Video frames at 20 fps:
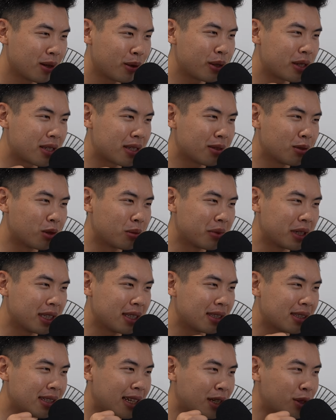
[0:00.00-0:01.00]
会是我们
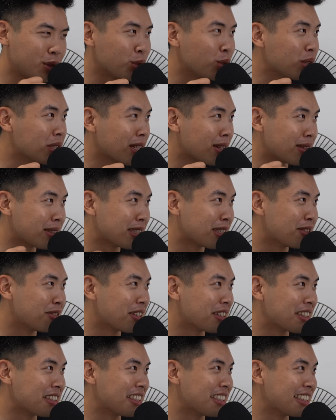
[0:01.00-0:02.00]
一直在寻找的那个
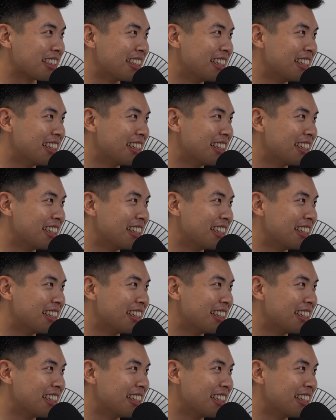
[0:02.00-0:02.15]
方式。